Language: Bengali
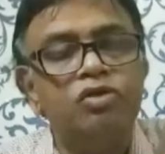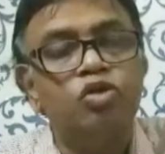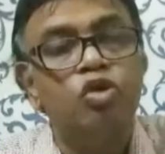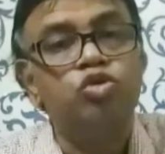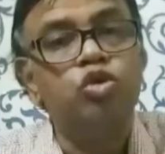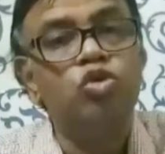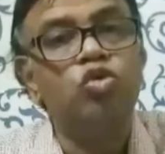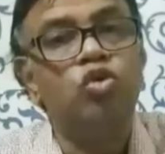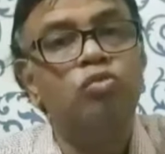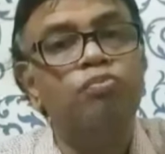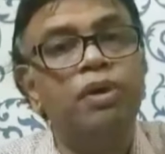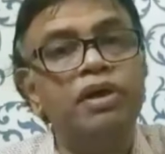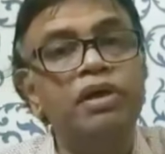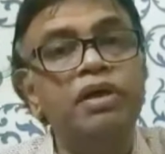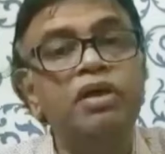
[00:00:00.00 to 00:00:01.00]
তত
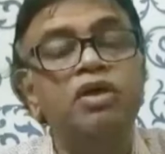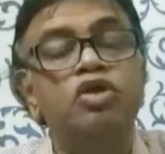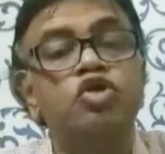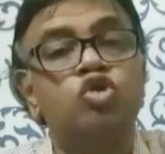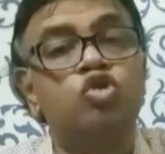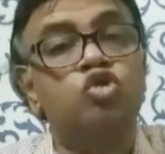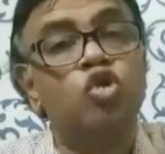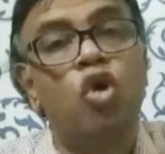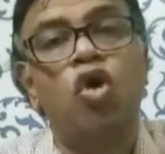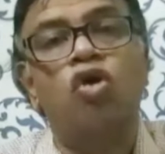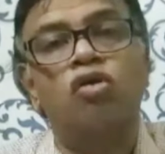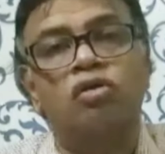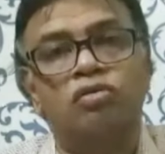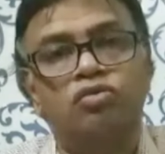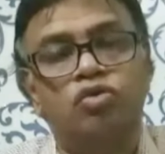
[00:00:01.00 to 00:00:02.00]
কোম্পানি স্ট্রং
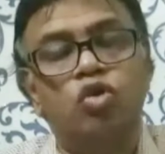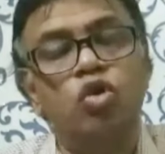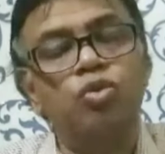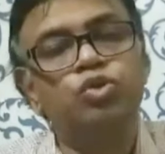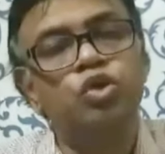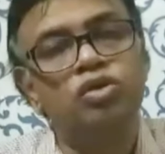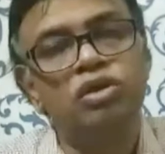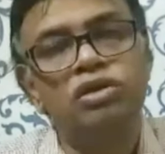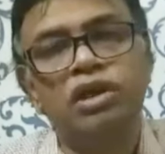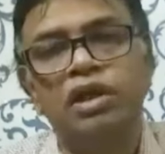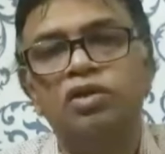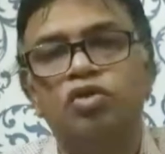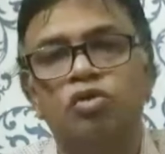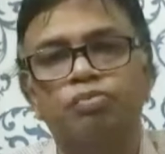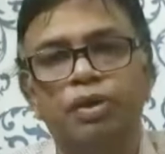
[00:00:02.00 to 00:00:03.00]
খুব
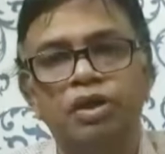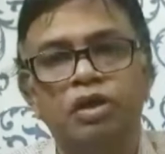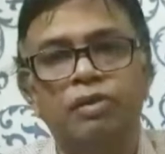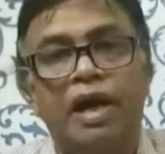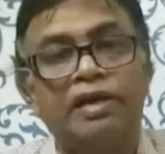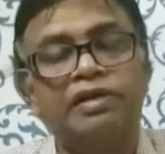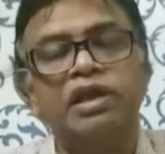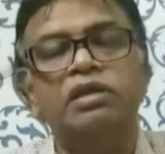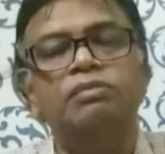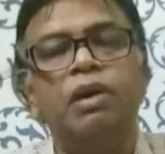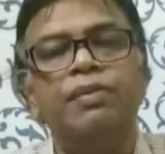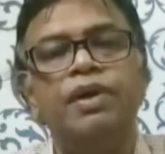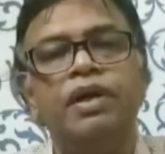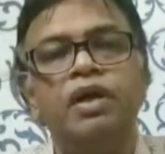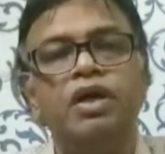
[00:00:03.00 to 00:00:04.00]
শক্তিশালী কোম্পানি হবে
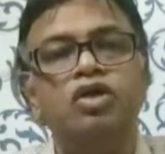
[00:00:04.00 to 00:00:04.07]
আর্থিকভাবে